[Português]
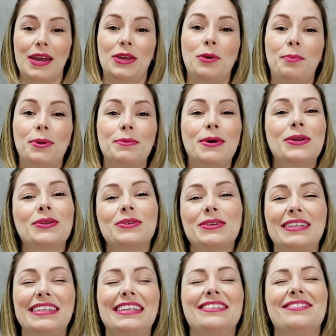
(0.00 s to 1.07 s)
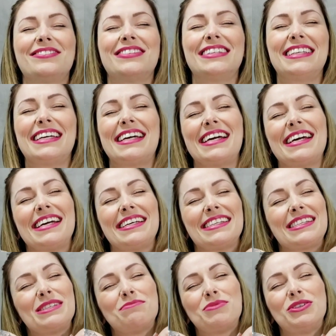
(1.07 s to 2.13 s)
E o primeiro lookinho foi
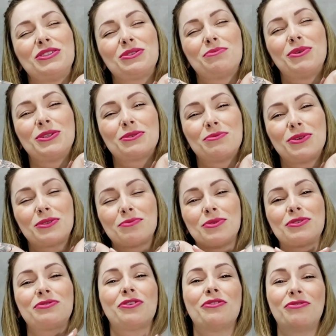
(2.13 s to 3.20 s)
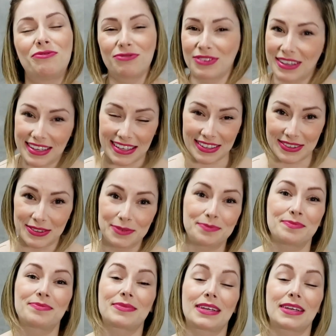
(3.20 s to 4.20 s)
esse, muito, muito, muito, muito fofinho.